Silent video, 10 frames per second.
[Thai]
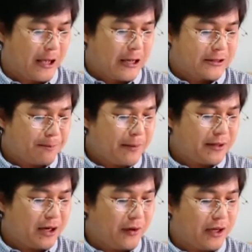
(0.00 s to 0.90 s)
จำเป็น
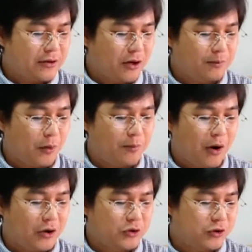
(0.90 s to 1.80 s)
ที่เราเองต้องปกป้อง
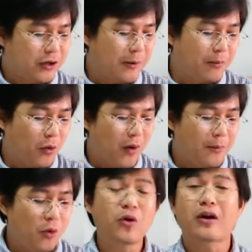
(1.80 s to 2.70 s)
อนุชนของเราเพราะว่า
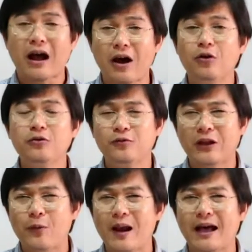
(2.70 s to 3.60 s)
พวกเขาใน
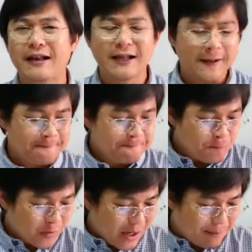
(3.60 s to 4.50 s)
เวลานี้
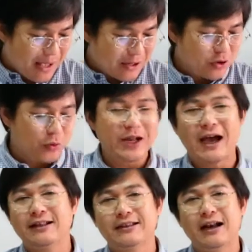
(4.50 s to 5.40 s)
กำลังอยู่ใน
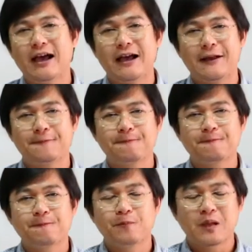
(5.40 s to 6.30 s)
อันตราย
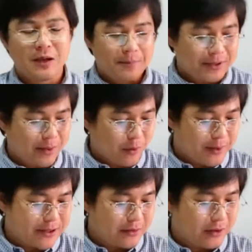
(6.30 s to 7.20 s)
พระธรรมของพ
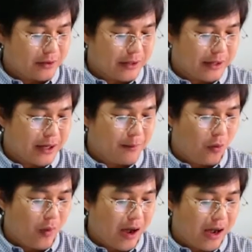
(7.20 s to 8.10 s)
ระเจ้าตอนนี้ได้บอก
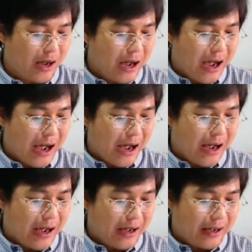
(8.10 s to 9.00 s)
ว่า
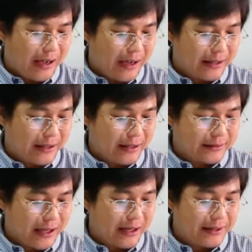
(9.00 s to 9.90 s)
อา
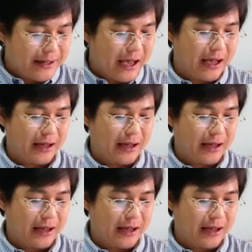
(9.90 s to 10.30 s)
ทาริยา